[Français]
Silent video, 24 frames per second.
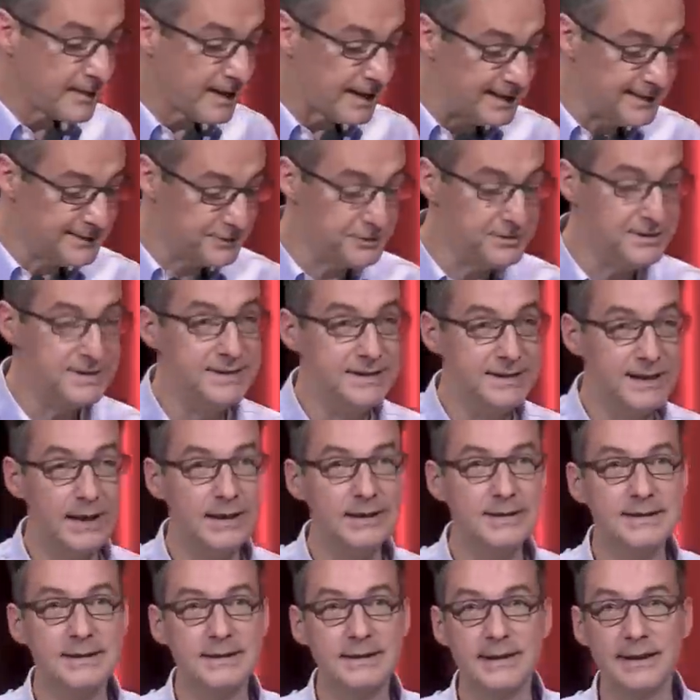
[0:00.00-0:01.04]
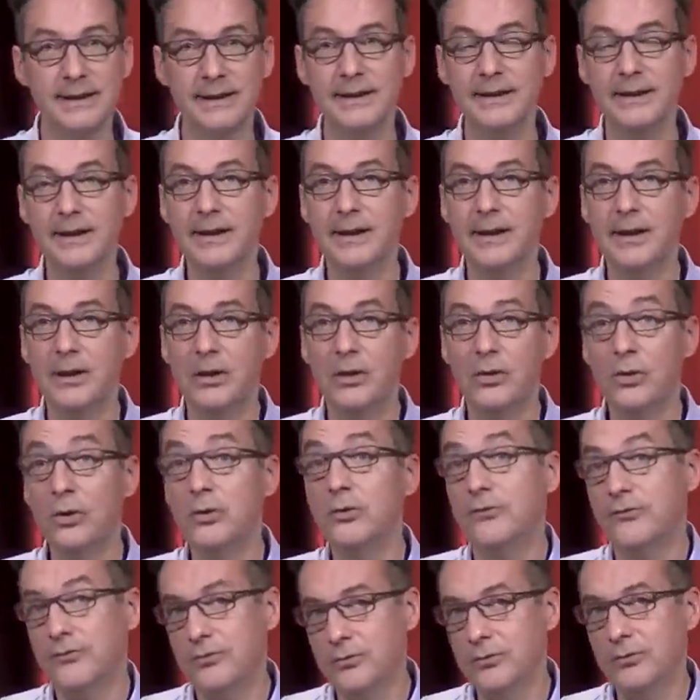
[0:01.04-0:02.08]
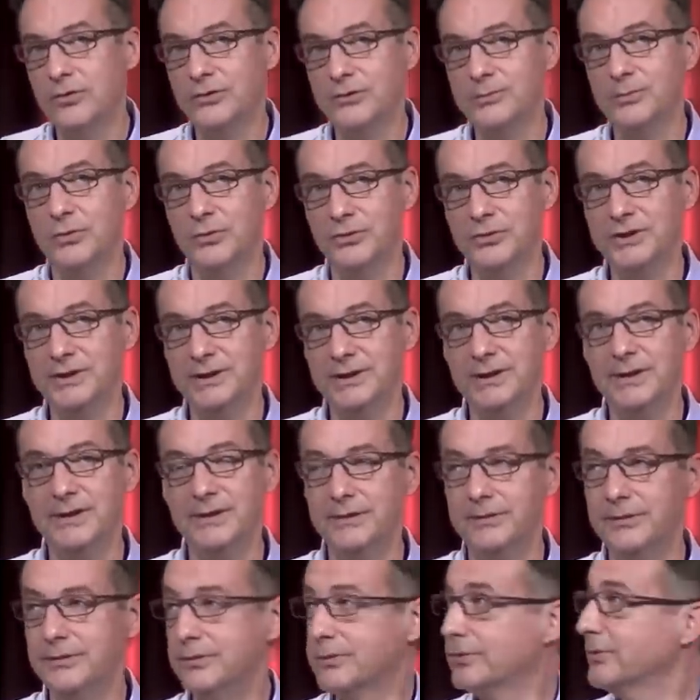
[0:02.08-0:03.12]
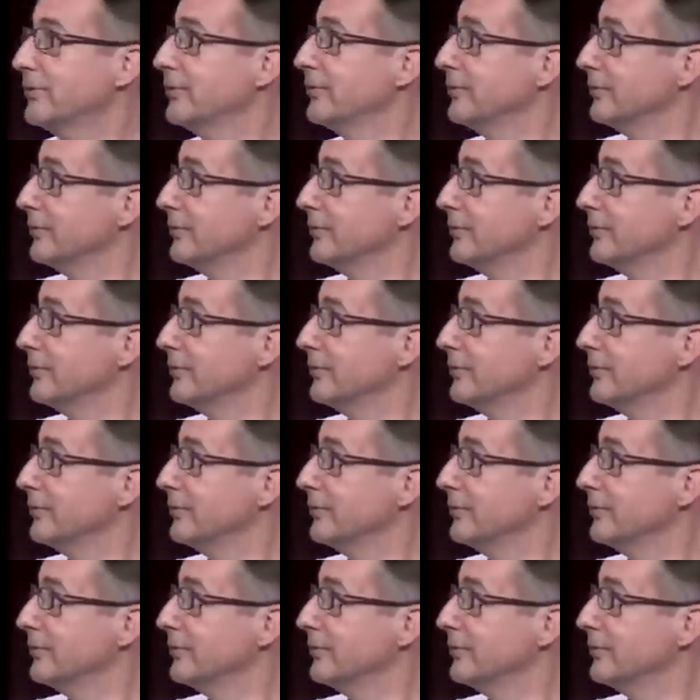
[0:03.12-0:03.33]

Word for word: et ce signal, c'était le fond cosmologique, euh,